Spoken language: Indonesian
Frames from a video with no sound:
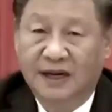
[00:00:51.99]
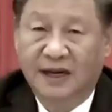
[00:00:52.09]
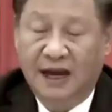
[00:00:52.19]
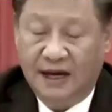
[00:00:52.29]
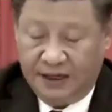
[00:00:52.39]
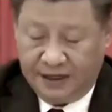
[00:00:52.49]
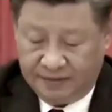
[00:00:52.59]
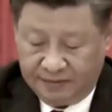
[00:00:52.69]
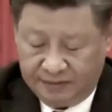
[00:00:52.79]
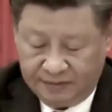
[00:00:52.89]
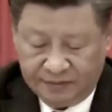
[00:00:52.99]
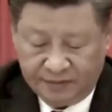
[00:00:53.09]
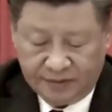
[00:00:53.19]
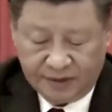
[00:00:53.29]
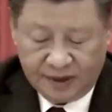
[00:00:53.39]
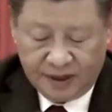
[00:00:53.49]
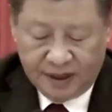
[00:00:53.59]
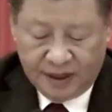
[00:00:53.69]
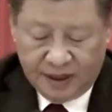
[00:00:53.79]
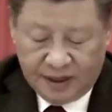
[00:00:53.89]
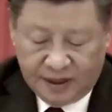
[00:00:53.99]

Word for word: selama 8 jam. Lilingi